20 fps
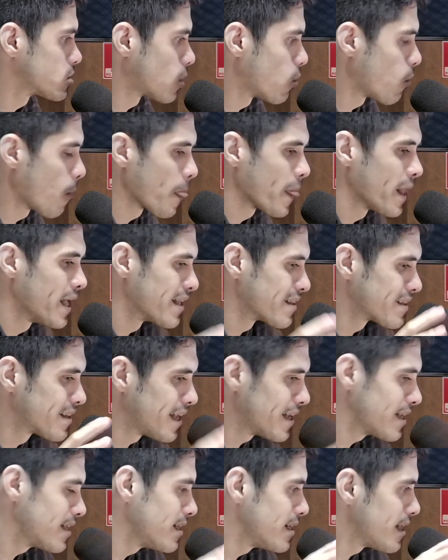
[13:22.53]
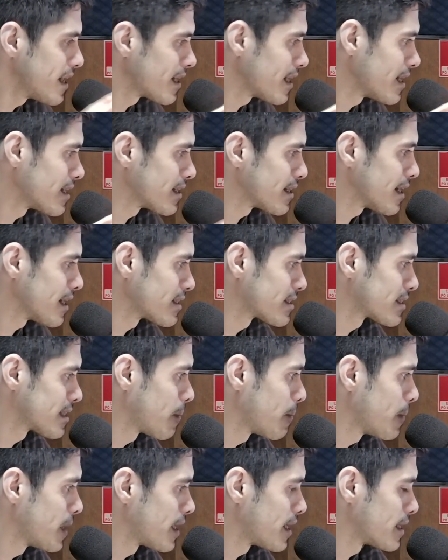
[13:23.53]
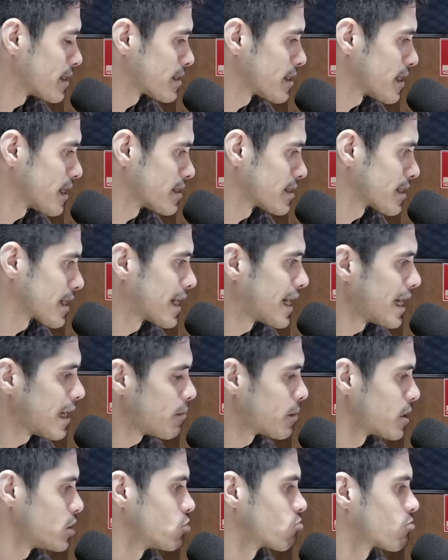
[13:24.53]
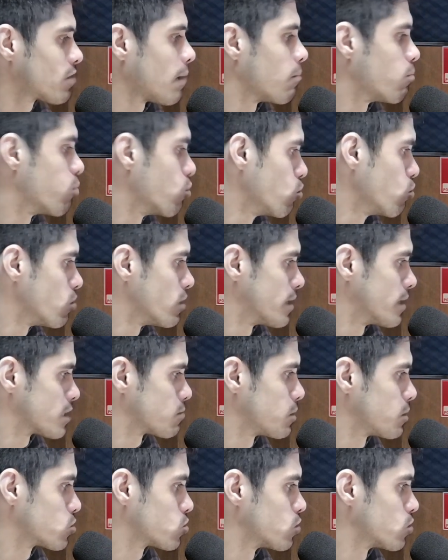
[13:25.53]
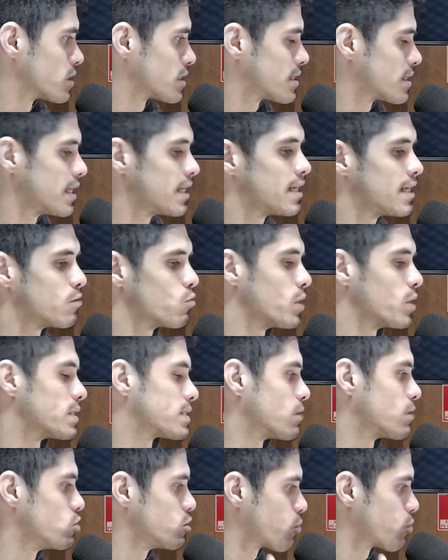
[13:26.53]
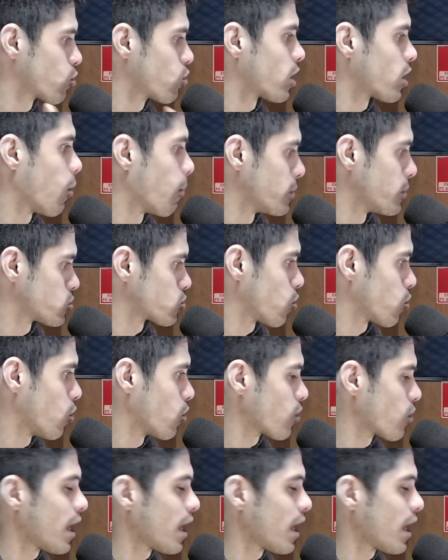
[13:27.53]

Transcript: Então, tem que é, é, é, essa, essa, essa quebra de tabu, as pessoas terem um receio de procurar um psicólogo.